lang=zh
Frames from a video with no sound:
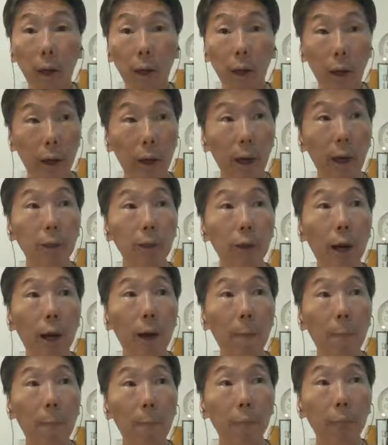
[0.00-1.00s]
那你可以
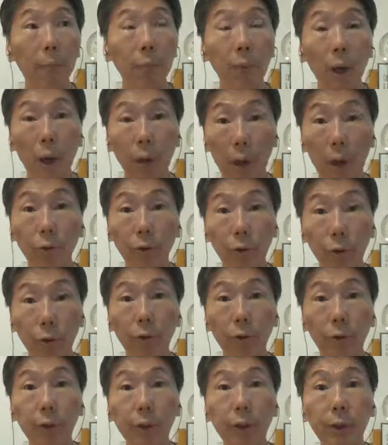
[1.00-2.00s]
讲老
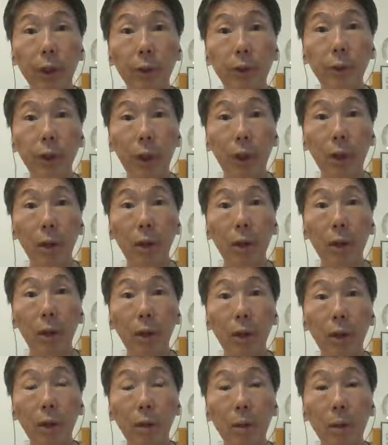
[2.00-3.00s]
邱就是陈诚，
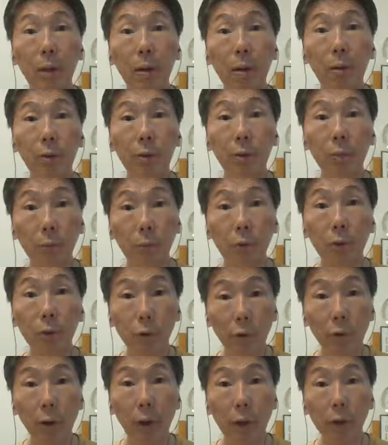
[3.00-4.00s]
只不过
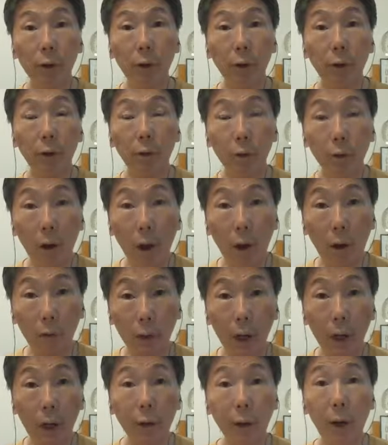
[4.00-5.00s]
说那个时候有
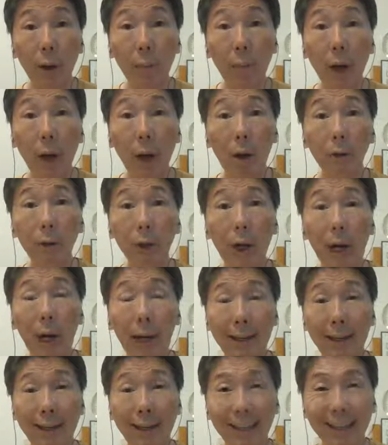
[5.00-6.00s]
老蒋，现在没老
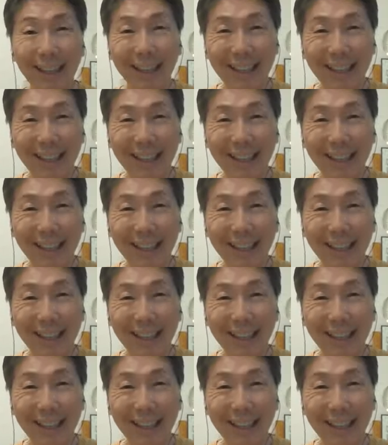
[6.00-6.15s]
蒋，